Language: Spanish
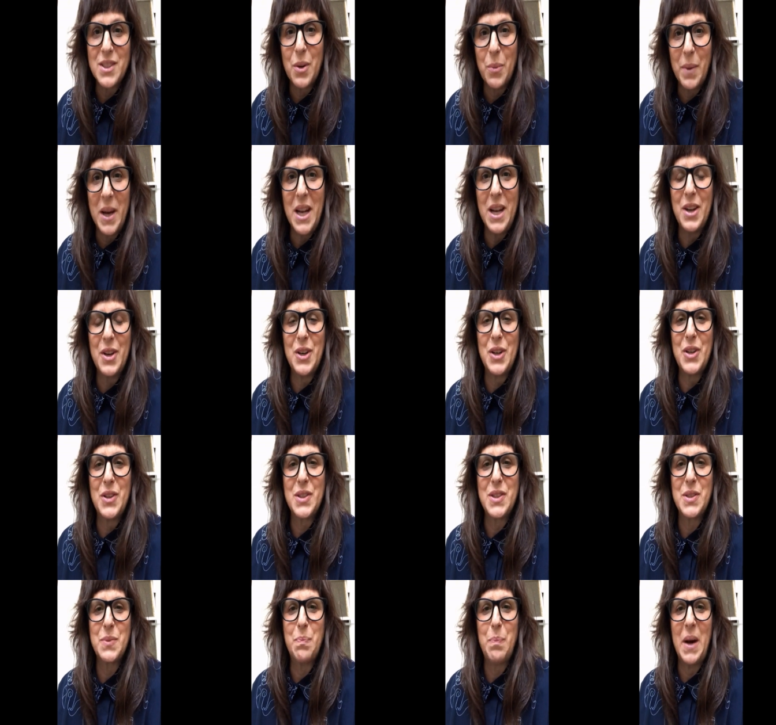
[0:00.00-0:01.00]
o
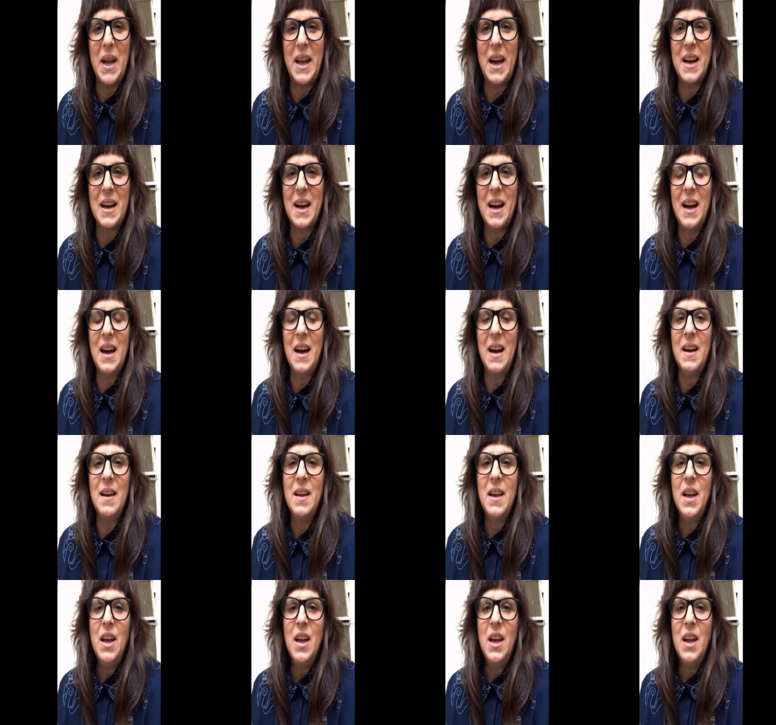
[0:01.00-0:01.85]
menos para acá,